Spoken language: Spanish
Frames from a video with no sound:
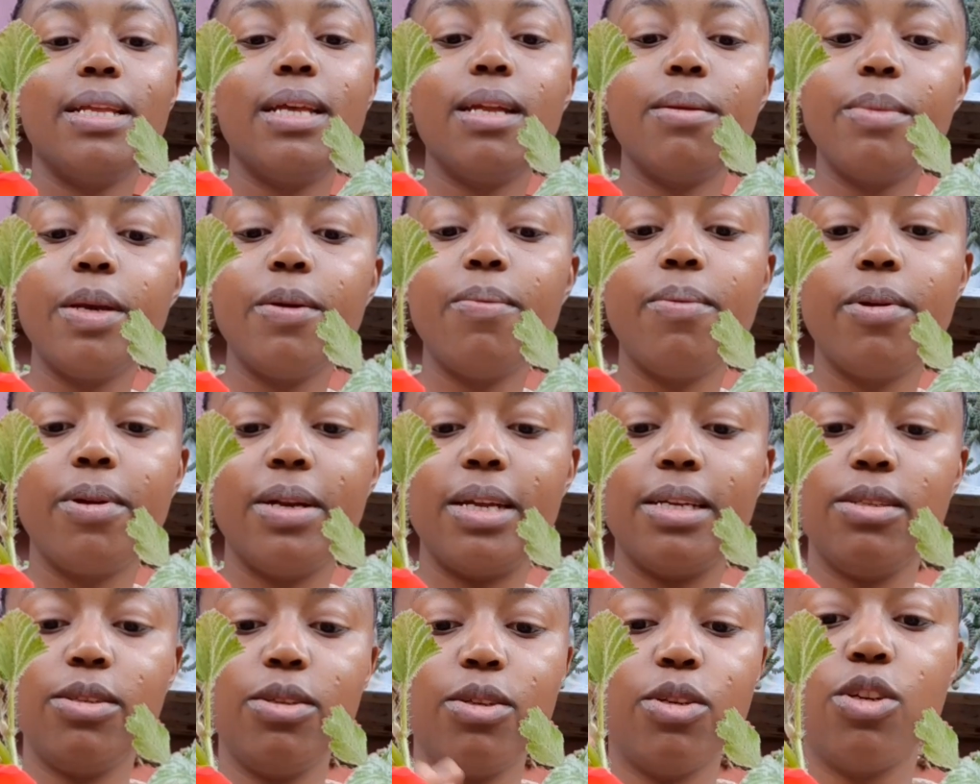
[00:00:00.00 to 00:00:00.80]
darme
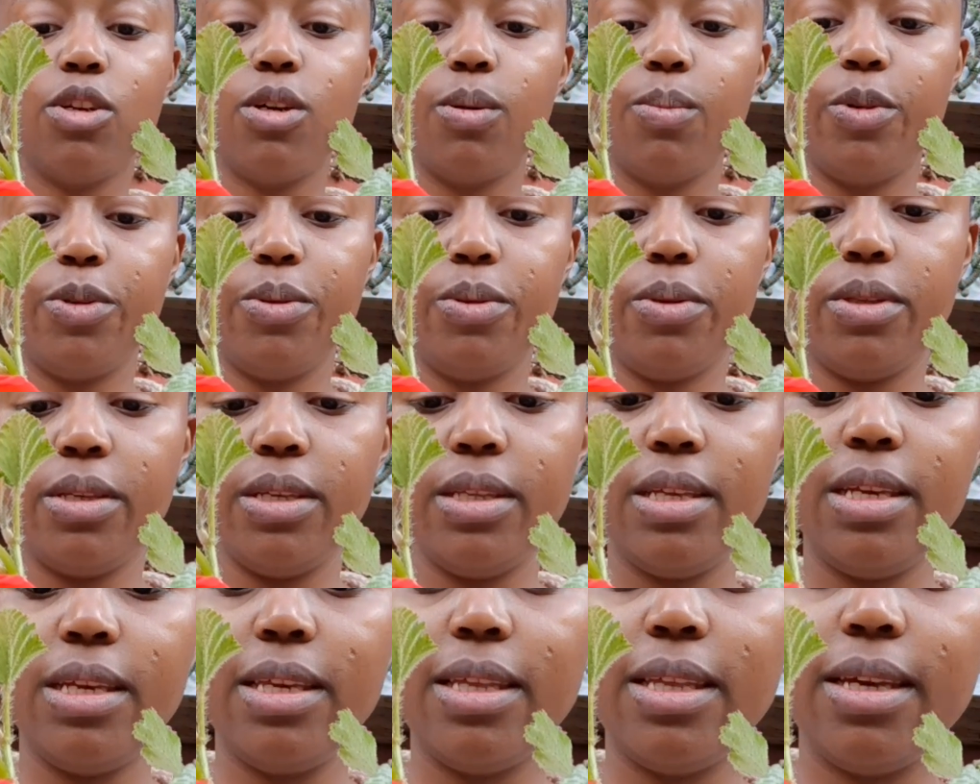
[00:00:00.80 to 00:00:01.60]
floración como no
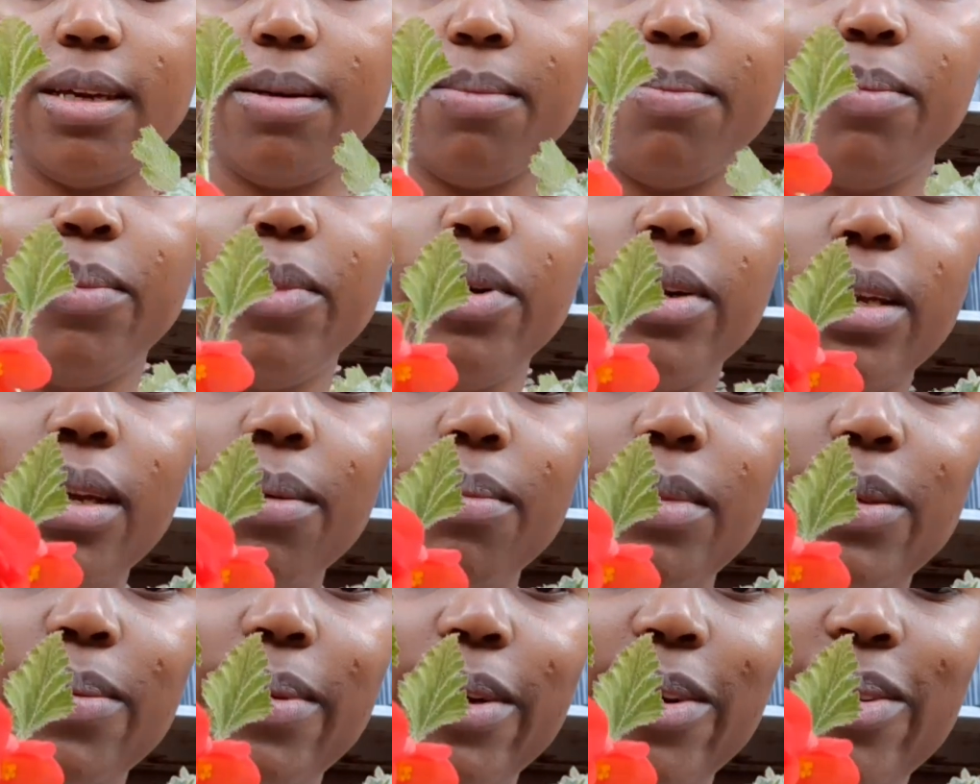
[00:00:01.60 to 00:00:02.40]
tienen idea porque
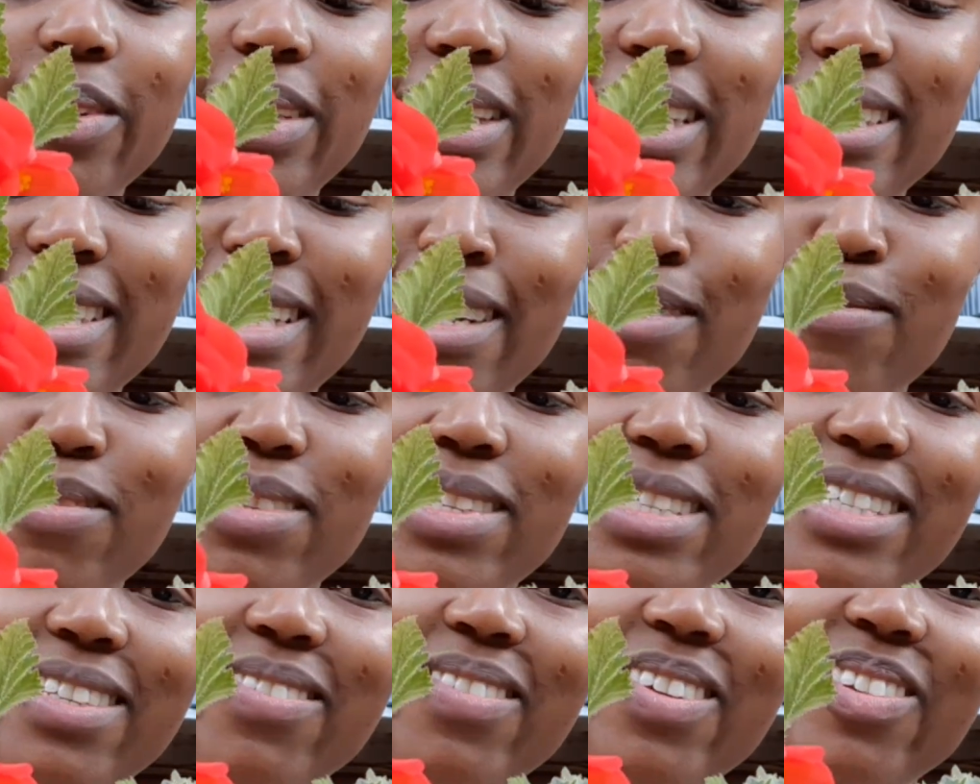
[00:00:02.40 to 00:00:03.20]
mis begonias dan
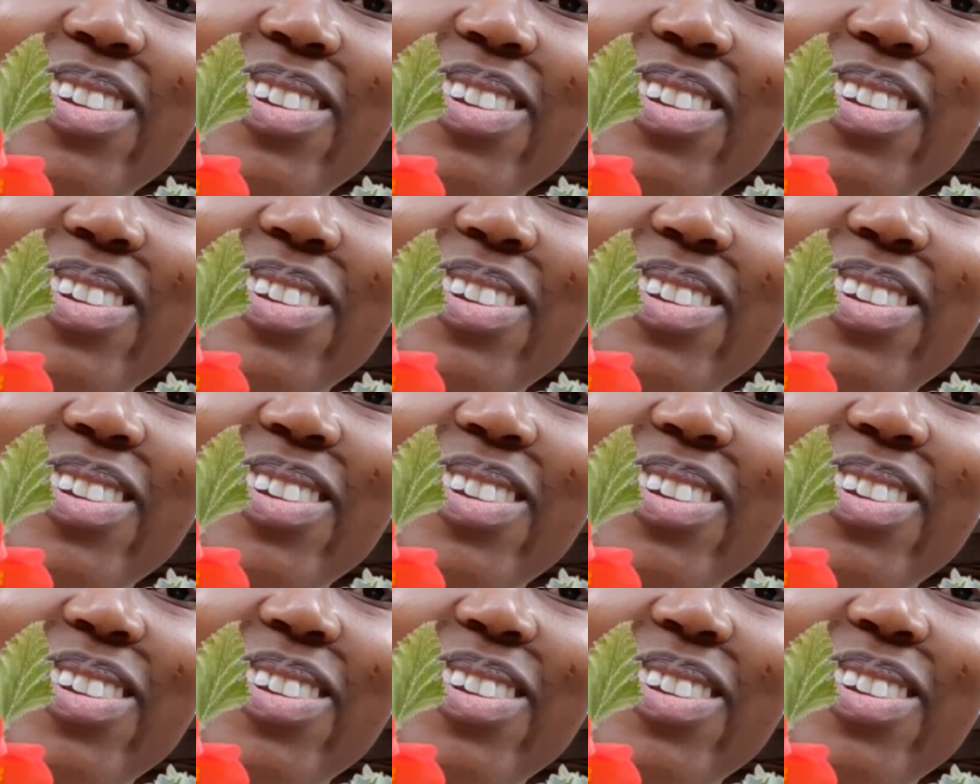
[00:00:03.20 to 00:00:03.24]
muchísima